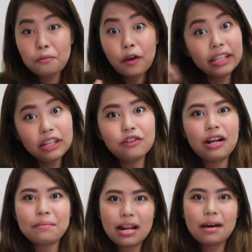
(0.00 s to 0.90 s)
pwede nyo
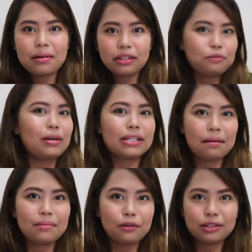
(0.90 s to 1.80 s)
lang malaman yung
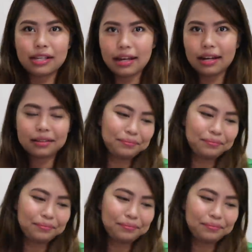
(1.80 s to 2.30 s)
masabi ko sana.